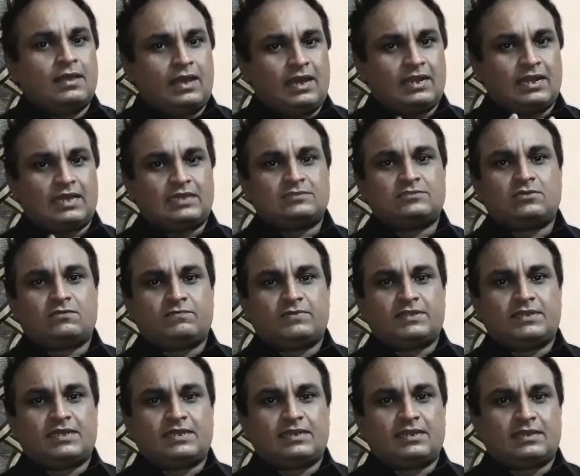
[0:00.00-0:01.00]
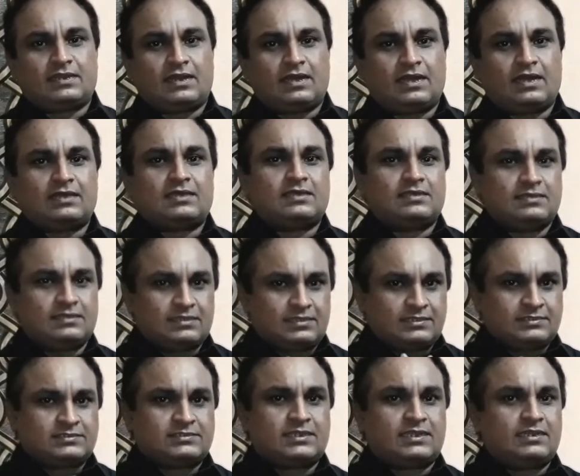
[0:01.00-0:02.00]
एल ऑफ इंडिया ने कहा कि
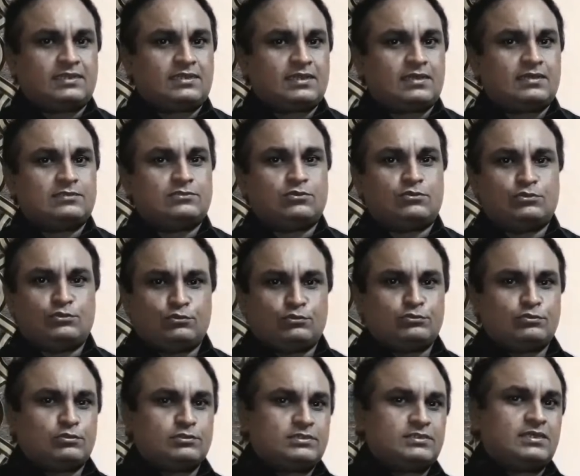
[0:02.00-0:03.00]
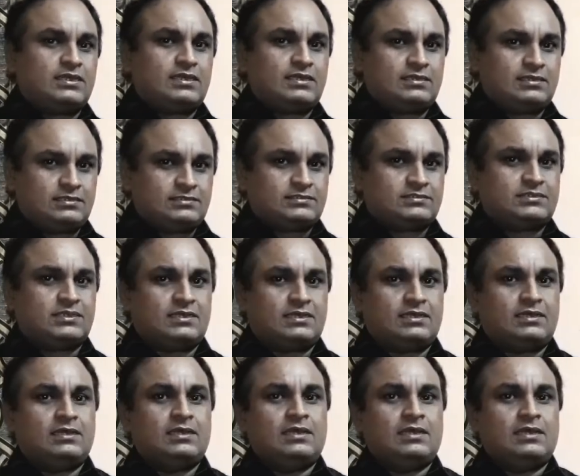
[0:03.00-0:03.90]
इस तरीके की जो न्यूज होती हैं इससे